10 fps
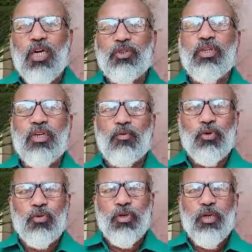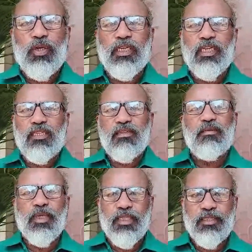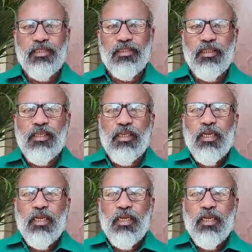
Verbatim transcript: కాదు అనే ఓటు కూడా ఎన్నికల సంఘం మనకి ఇచ్చింది